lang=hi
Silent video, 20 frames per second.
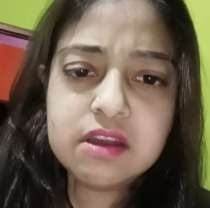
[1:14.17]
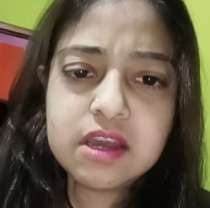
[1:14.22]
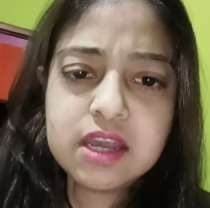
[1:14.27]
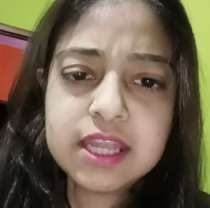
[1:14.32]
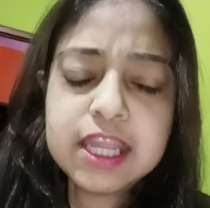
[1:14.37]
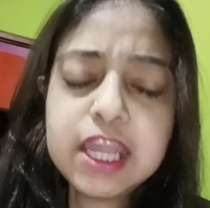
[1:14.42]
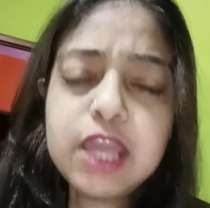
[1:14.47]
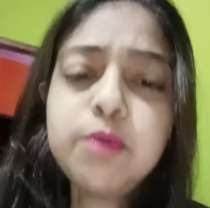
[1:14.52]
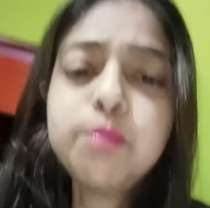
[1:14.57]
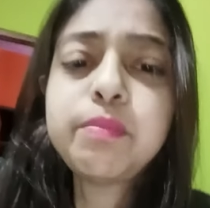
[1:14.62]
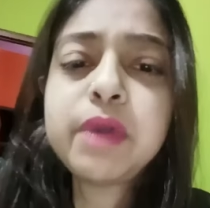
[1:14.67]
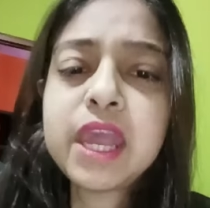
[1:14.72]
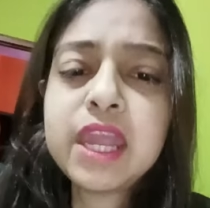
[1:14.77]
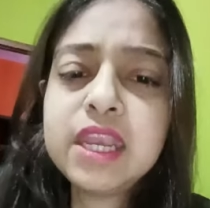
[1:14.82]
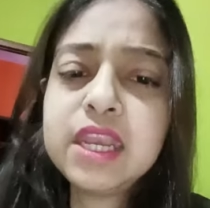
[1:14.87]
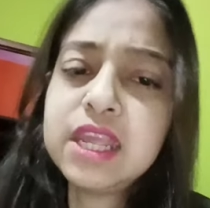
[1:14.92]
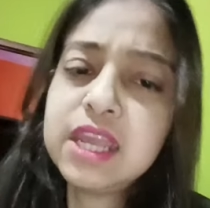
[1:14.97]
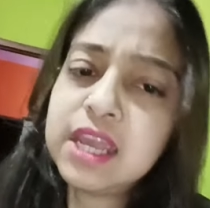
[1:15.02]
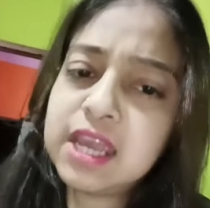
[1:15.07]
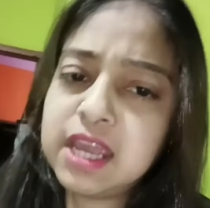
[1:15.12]
ये
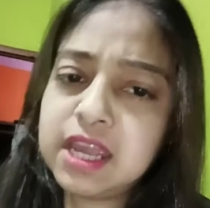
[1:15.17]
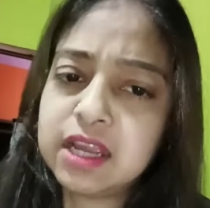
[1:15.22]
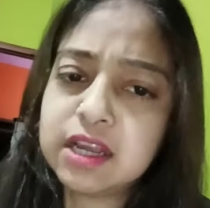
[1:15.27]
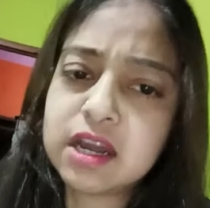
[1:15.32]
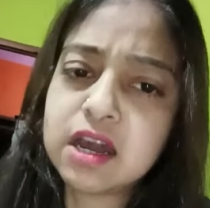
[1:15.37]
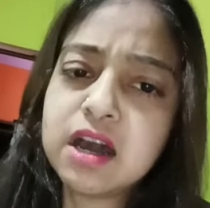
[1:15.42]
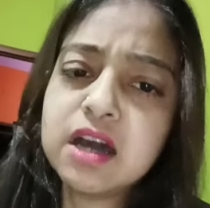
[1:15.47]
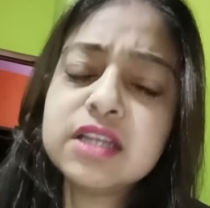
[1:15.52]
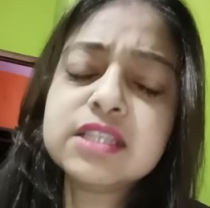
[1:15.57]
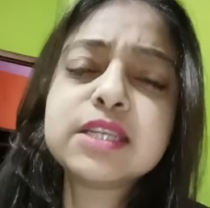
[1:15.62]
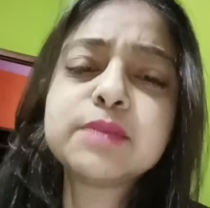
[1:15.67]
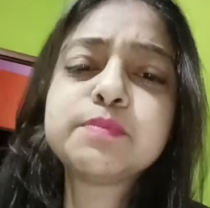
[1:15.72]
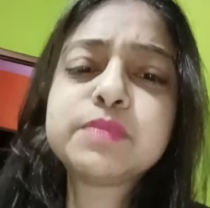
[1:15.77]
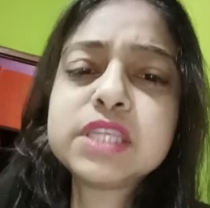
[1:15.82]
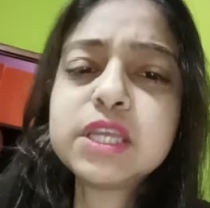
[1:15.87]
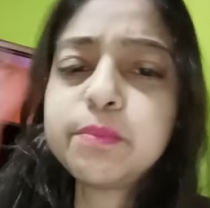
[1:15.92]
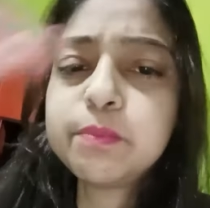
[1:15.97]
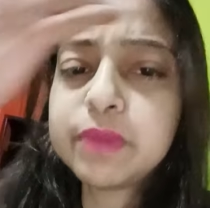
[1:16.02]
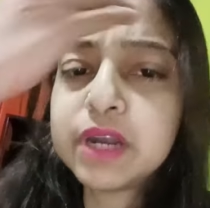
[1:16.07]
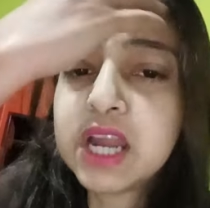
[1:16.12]
बहनें हैं कहाँ
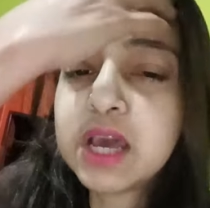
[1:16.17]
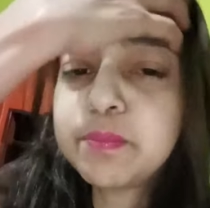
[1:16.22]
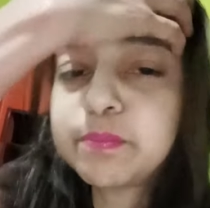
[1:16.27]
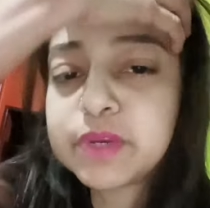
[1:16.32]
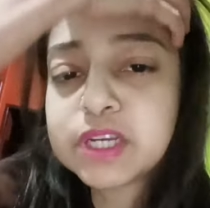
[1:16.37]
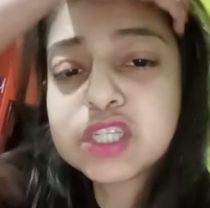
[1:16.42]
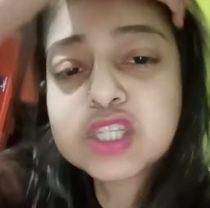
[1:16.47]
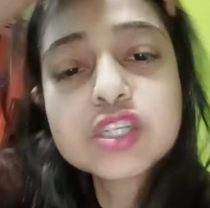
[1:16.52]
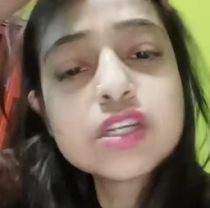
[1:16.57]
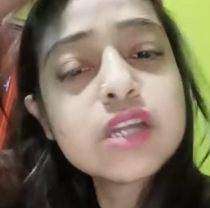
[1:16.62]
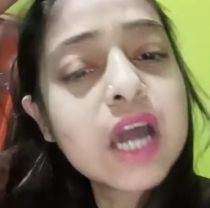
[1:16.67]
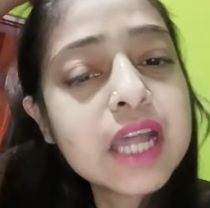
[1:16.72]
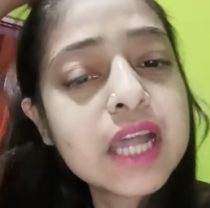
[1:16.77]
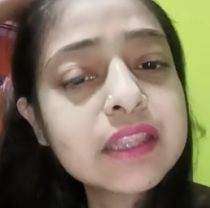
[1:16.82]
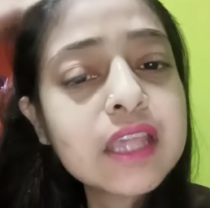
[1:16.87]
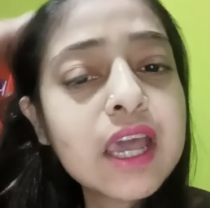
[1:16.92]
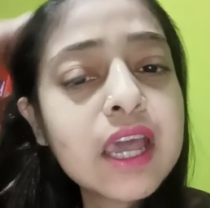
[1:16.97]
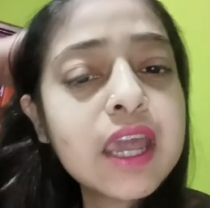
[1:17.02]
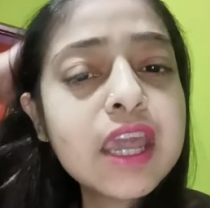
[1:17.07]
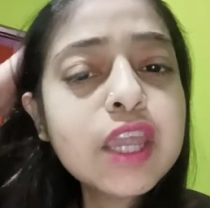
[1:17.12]
सबसे बड़ा प्रश्न
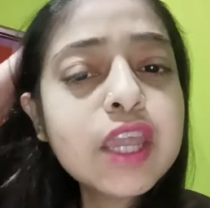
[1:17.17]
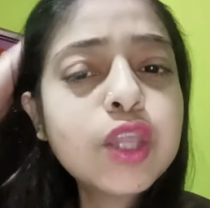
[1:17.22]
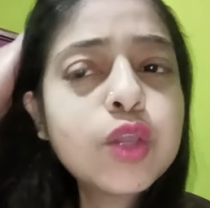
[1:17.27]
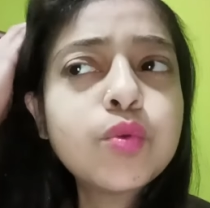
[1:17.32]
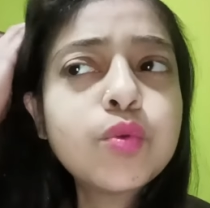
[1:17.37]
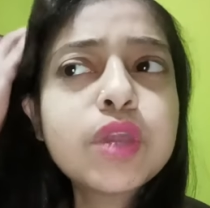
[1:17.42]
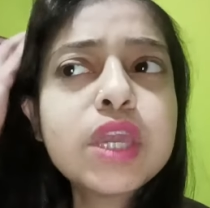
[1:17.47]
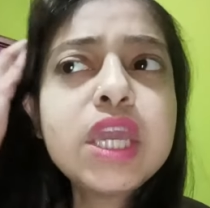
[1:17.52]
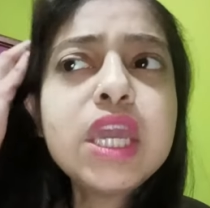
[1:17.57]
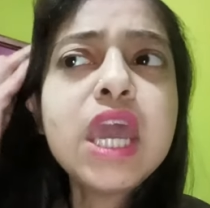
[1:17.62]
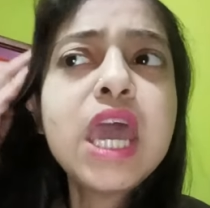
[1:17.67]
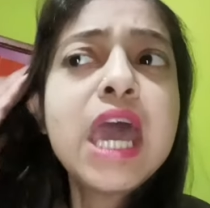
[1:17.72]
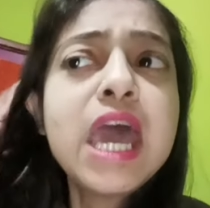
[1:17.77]
आता है क्योंकि